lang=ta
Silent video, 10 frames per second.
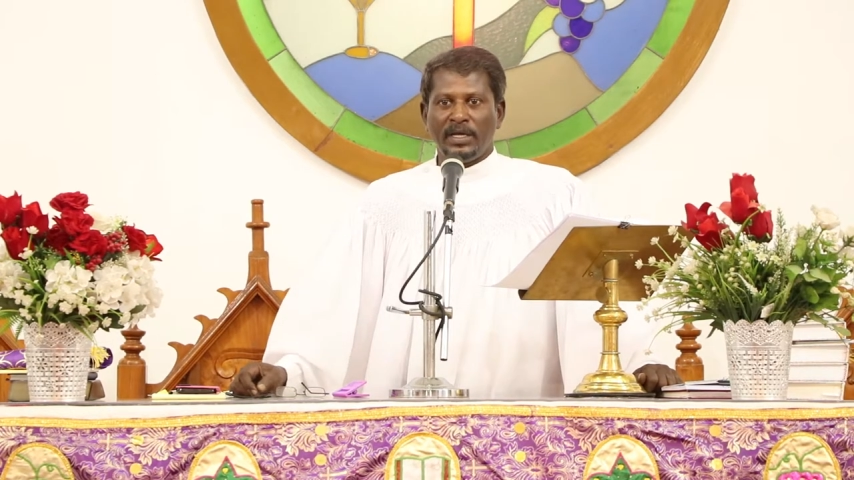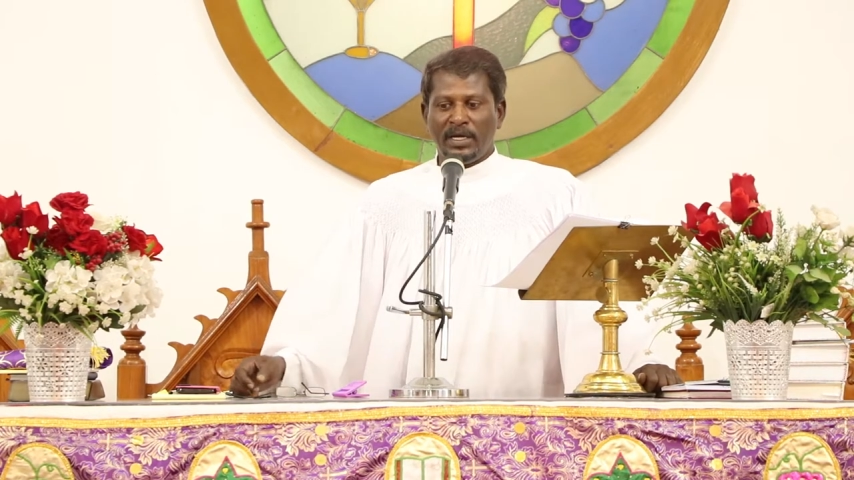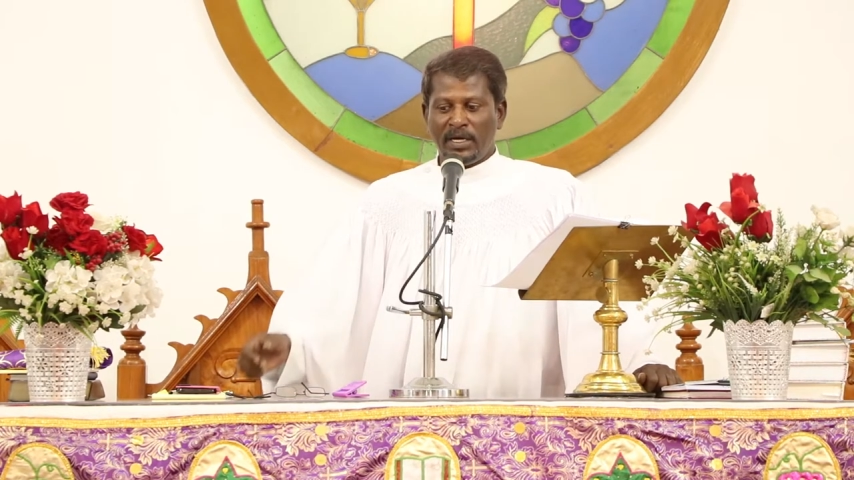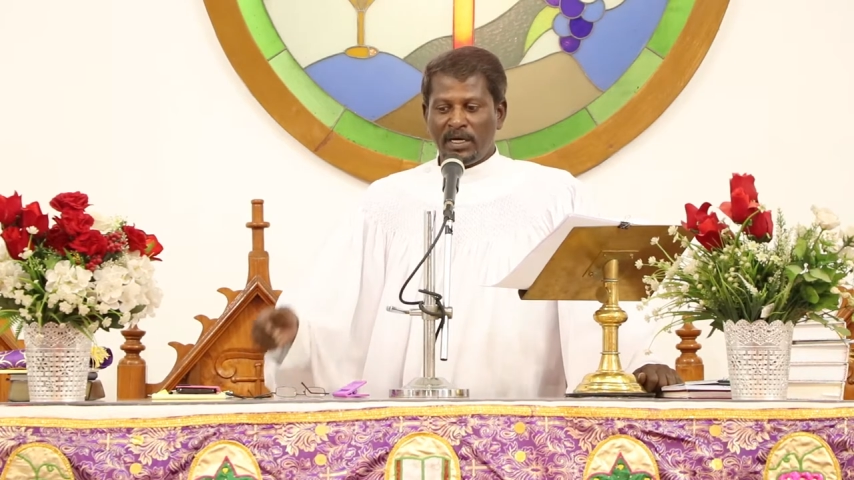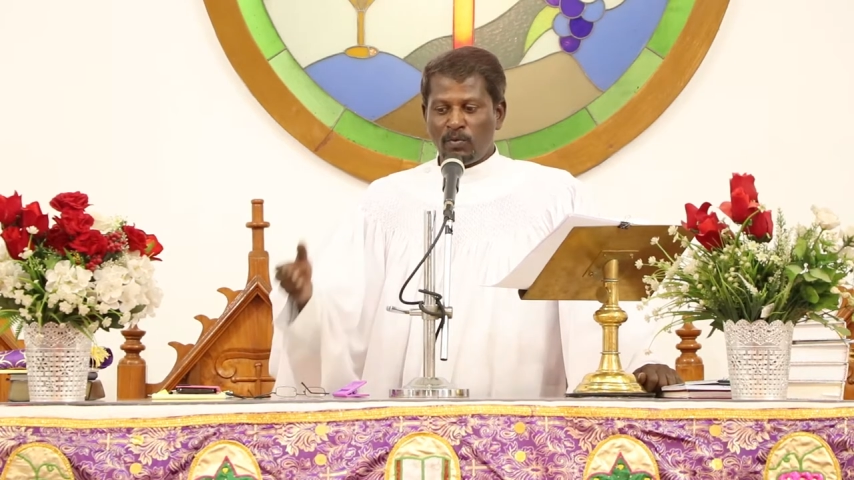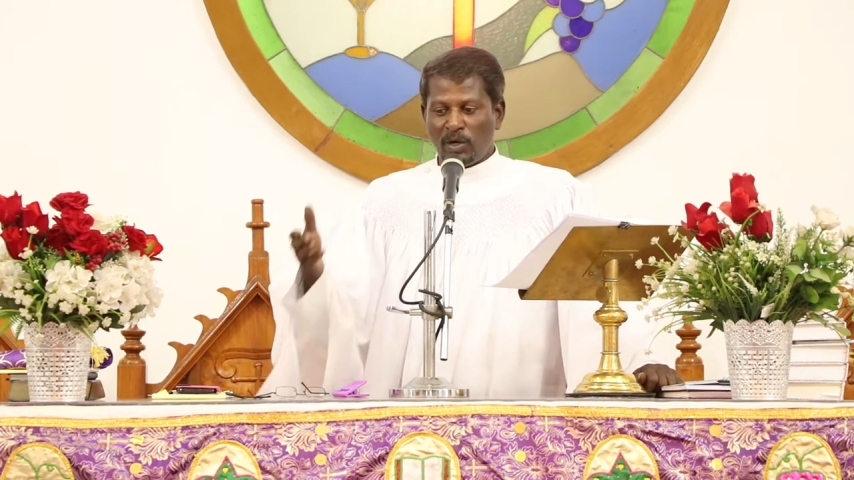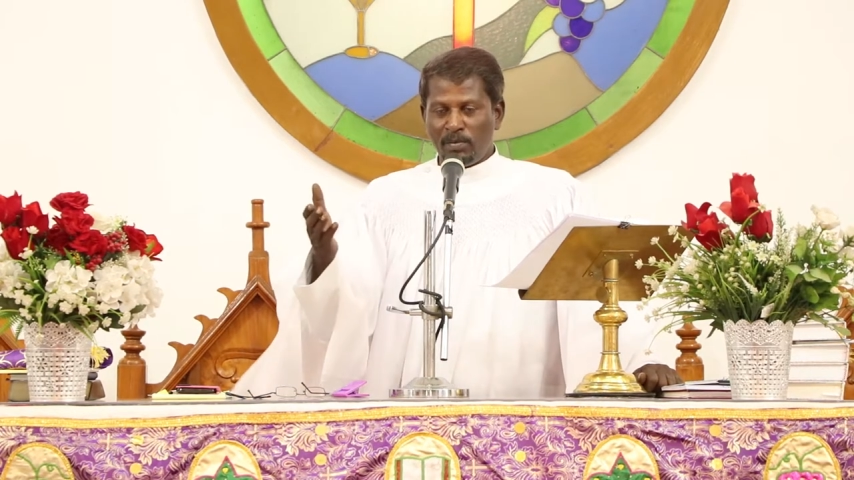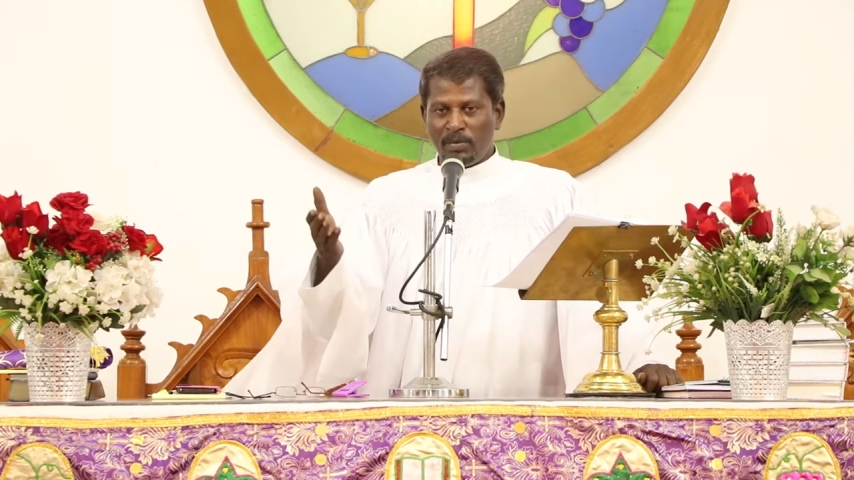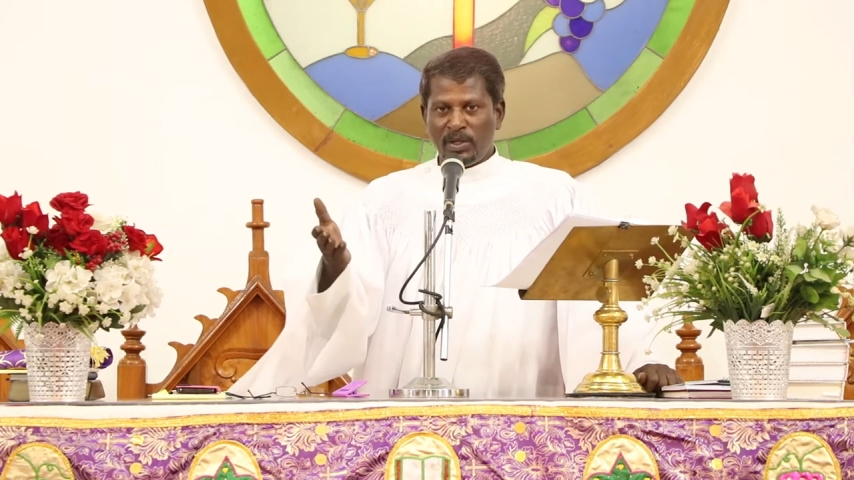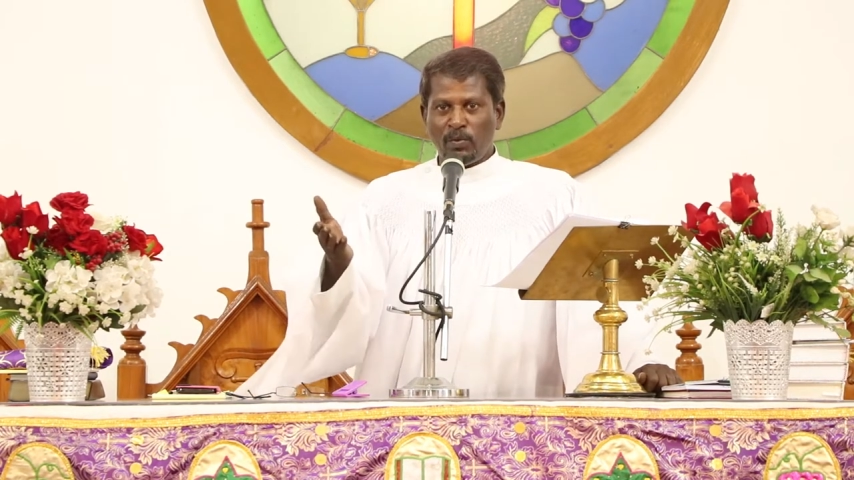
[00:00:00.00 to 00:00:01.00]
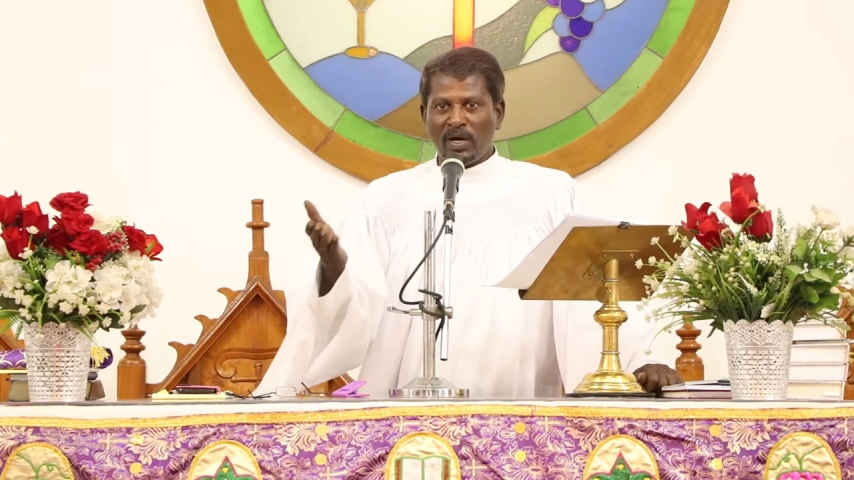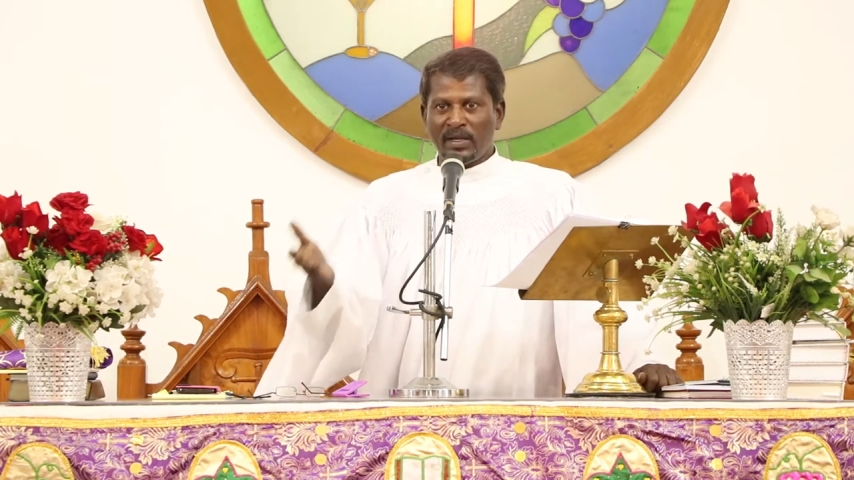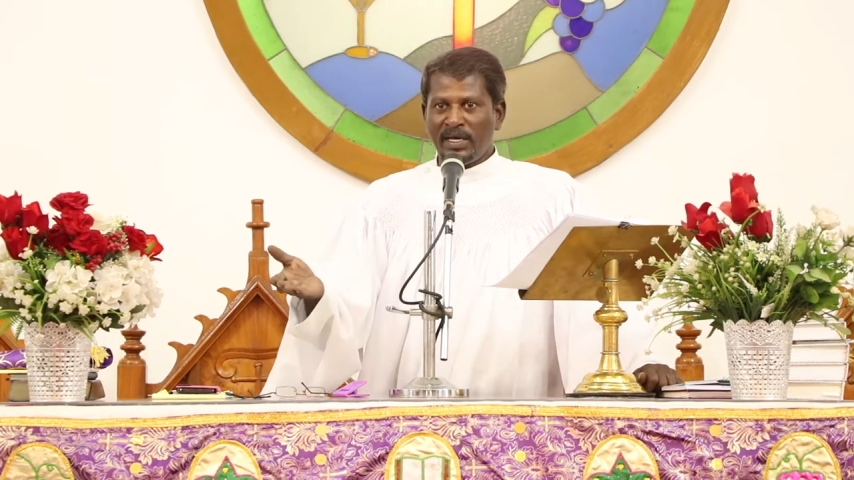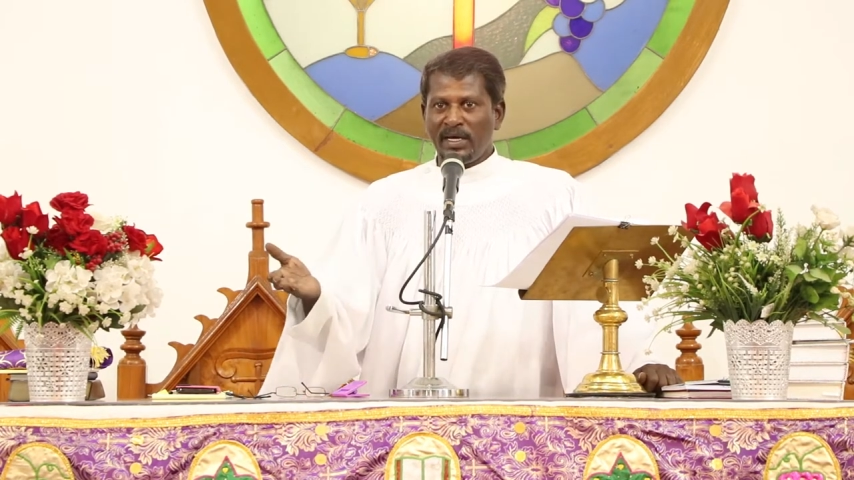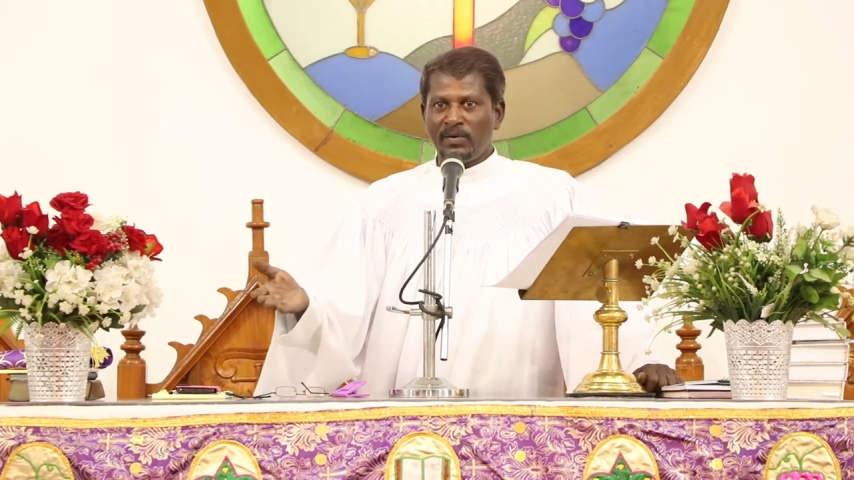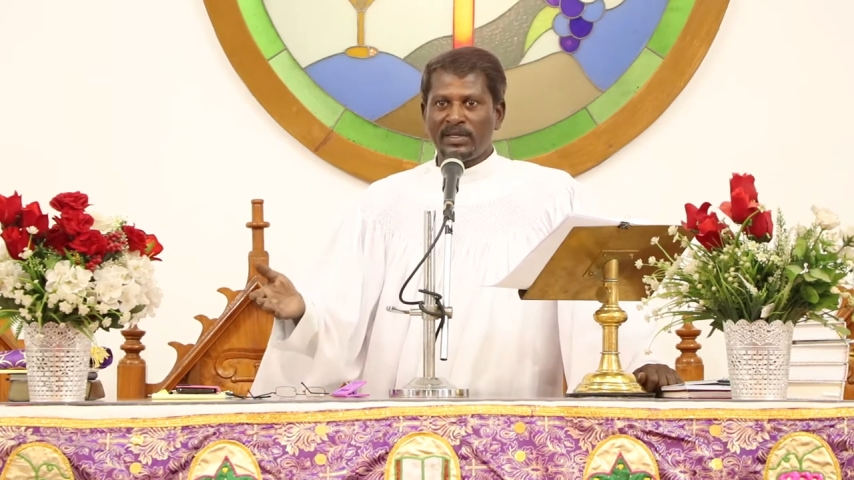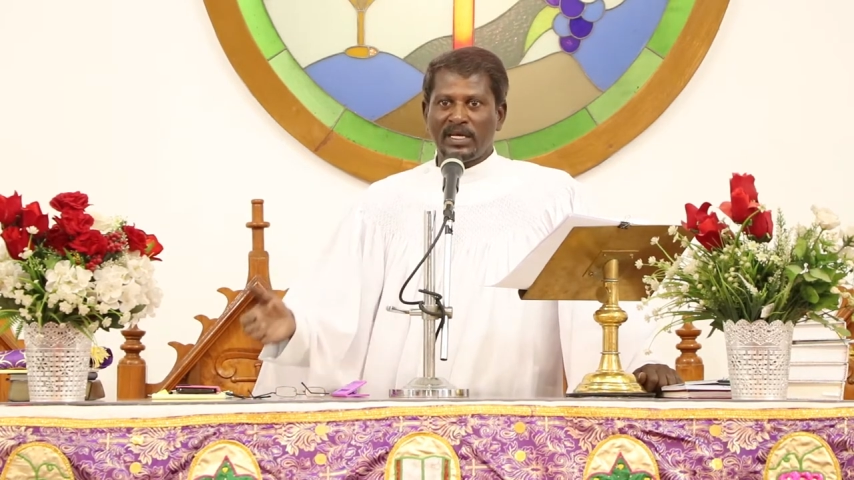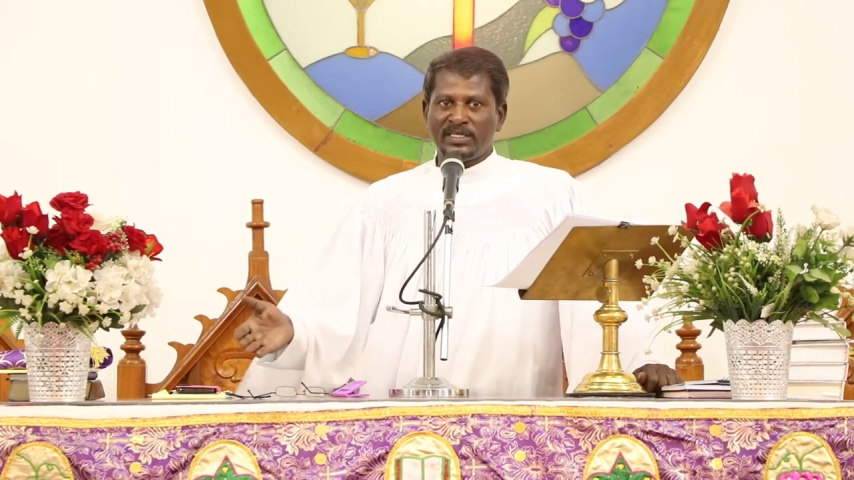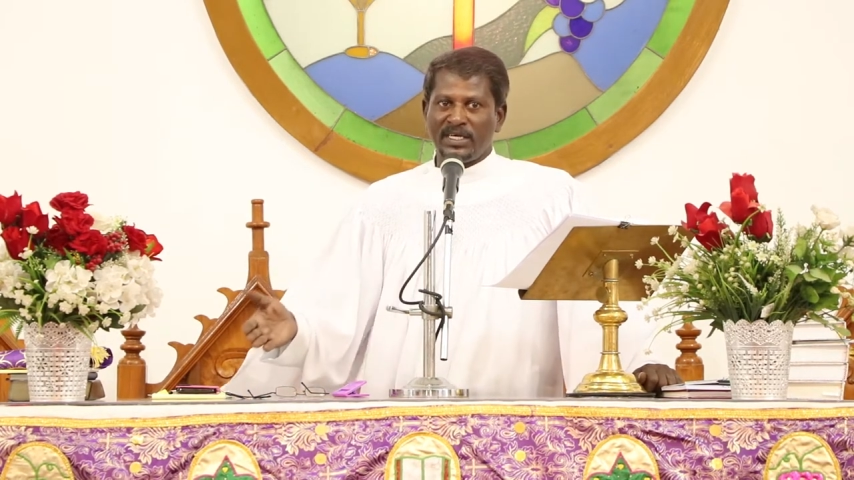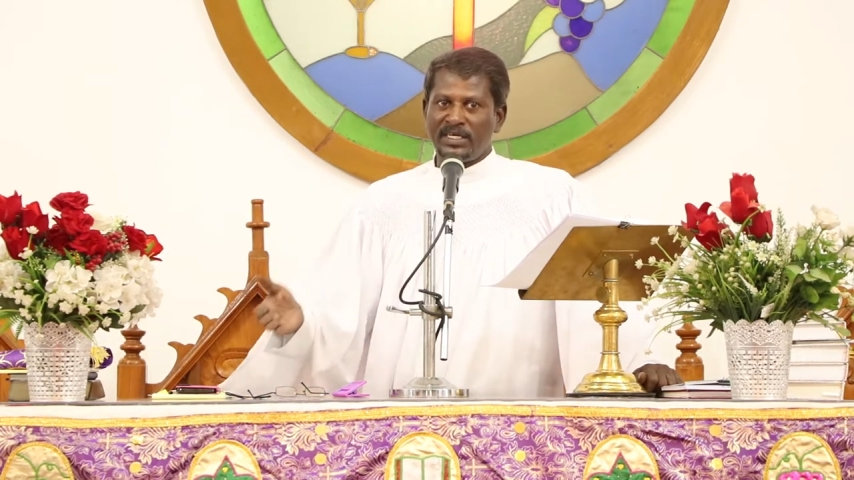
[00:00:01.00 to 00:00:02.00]
ஏழு ஒன்பது வாதைகள்
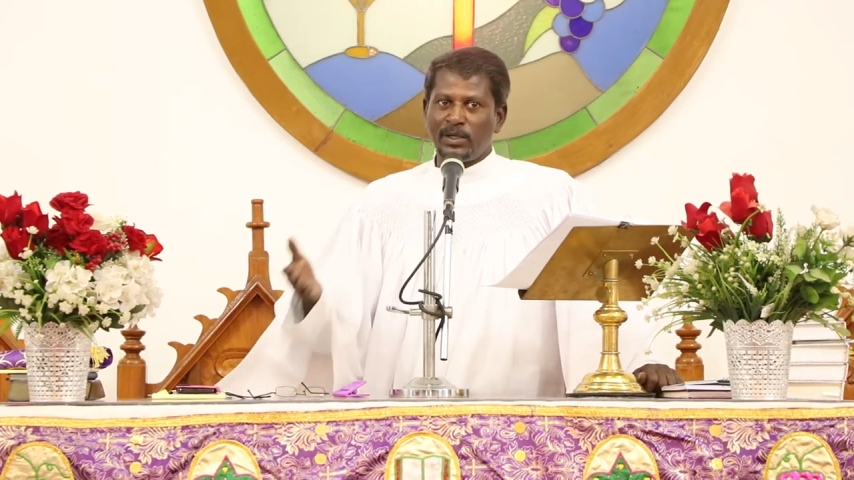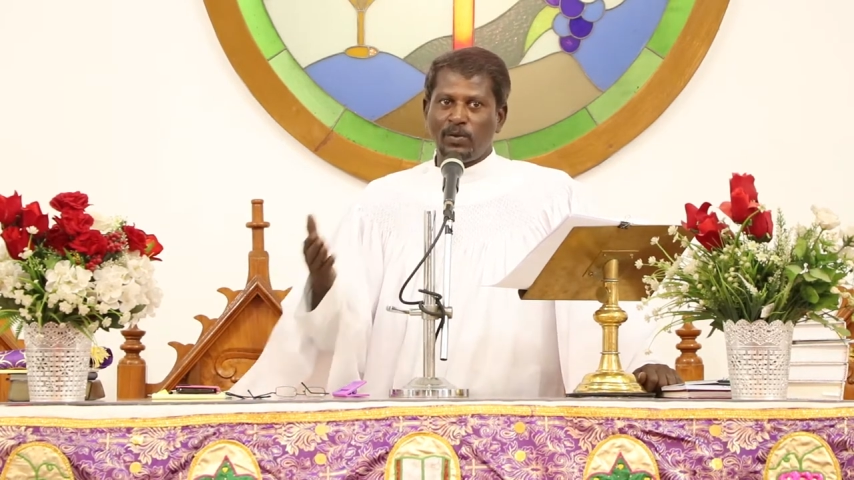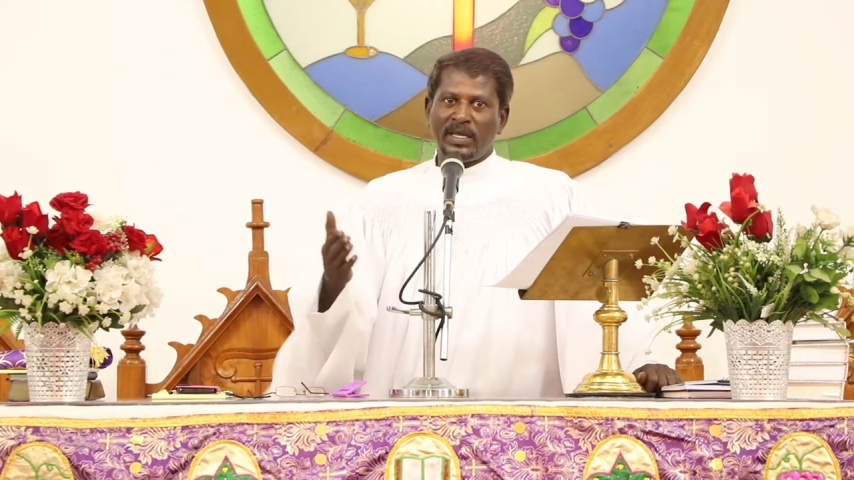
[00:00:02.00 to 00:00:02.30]
வந்தாச்சு எட்டு